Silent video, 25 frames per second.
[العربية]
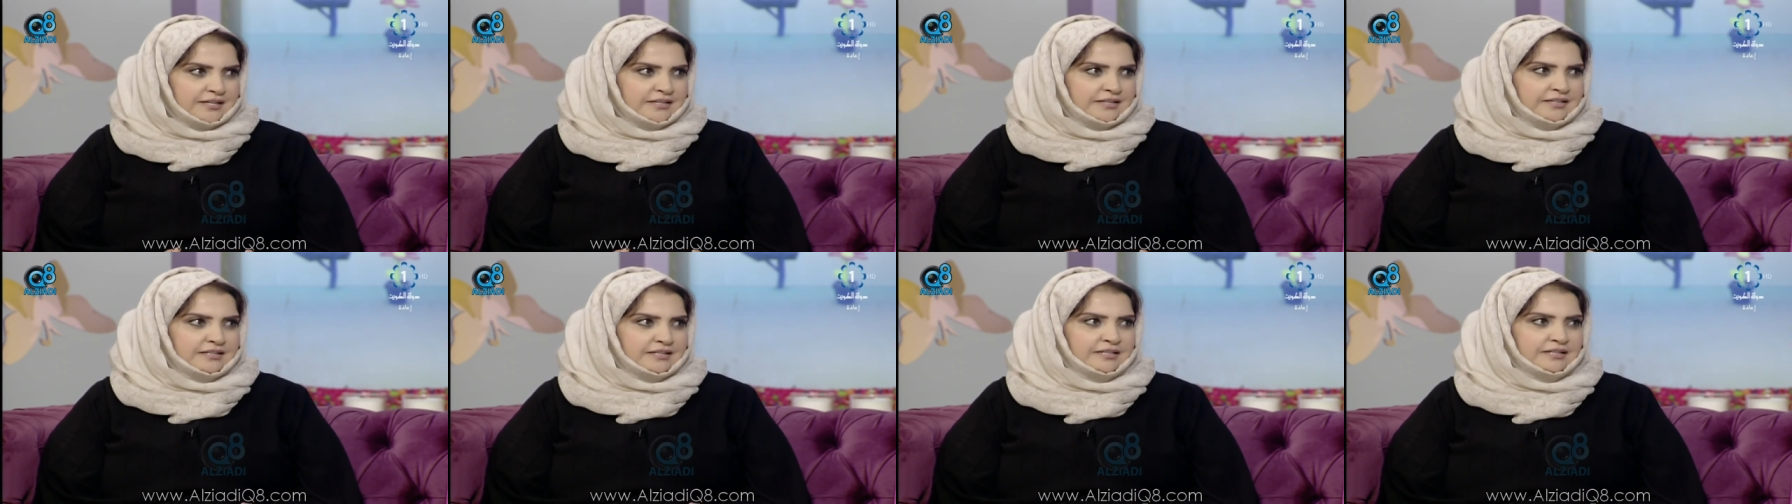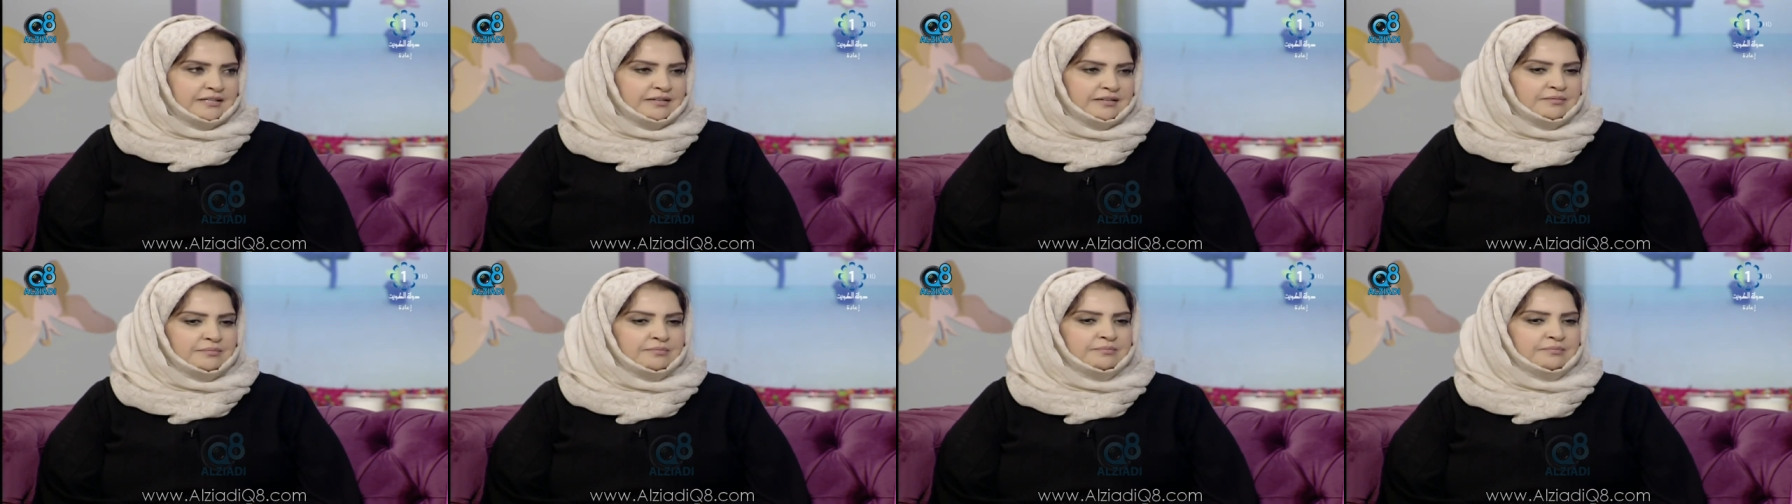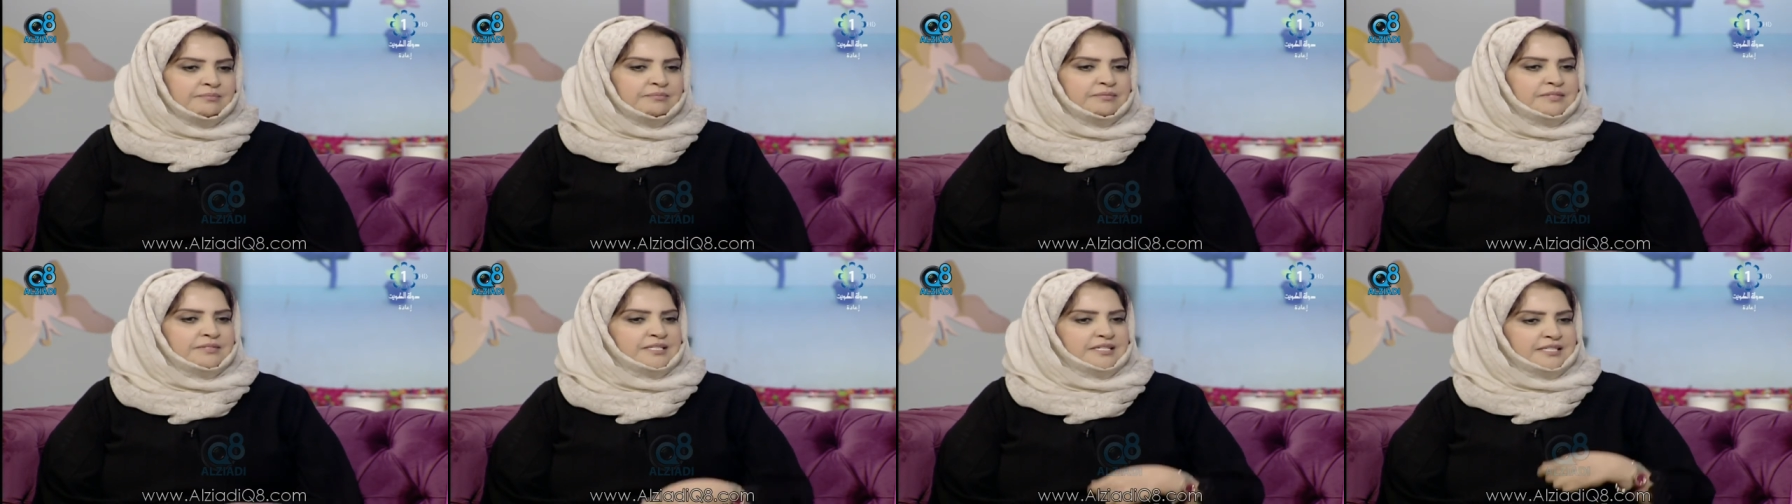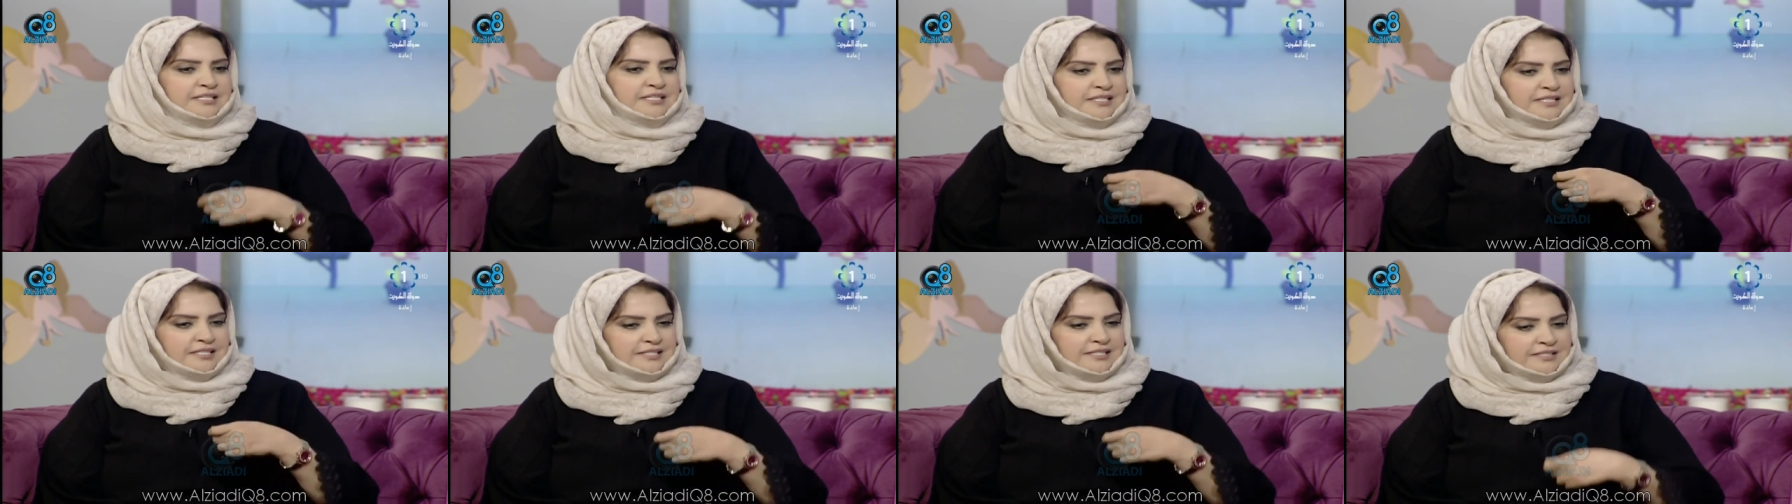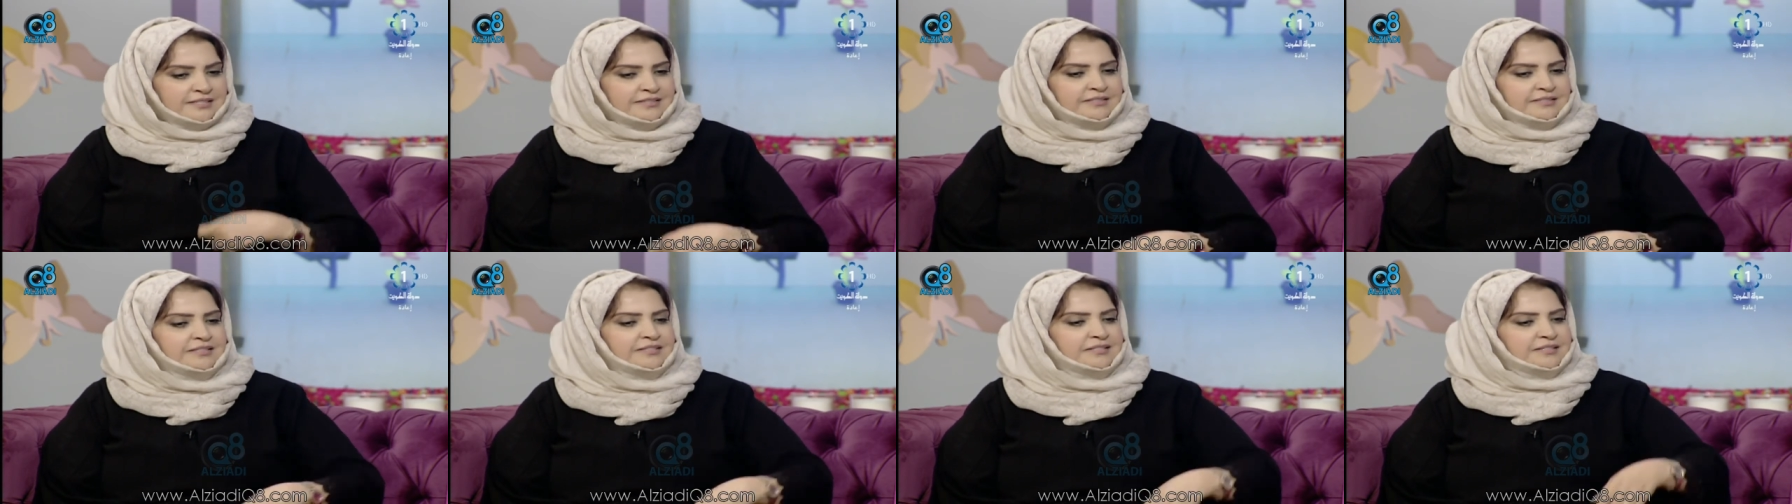لل يعني
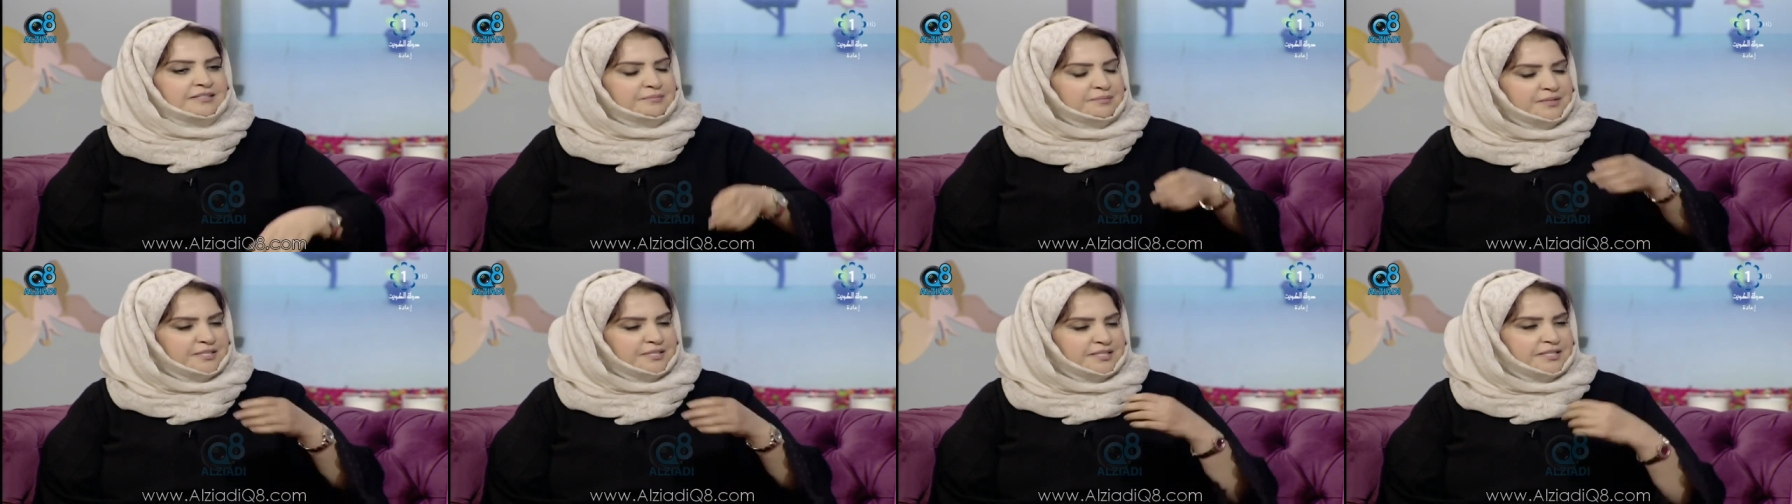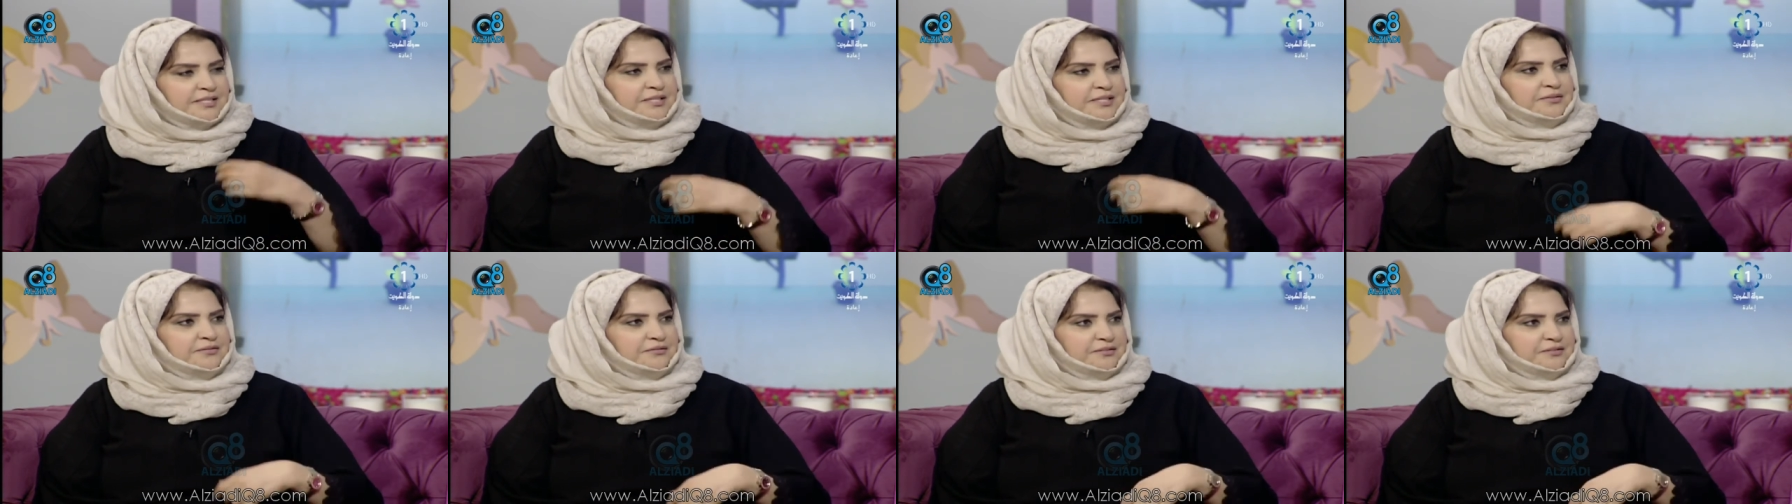المسير